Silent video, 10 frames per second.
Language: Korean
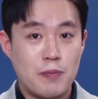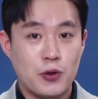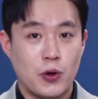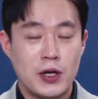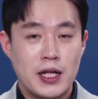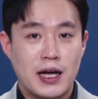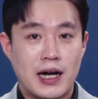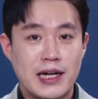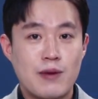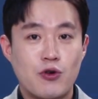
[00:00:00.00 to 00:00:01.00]
반포도
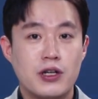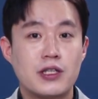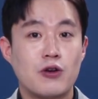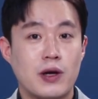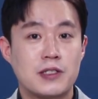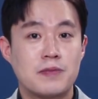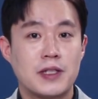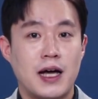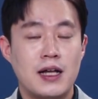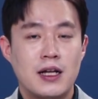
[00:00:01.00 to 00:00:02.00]
강남권 일대로
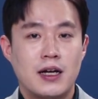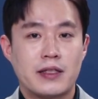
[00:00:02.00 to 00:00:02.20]
왔습니다.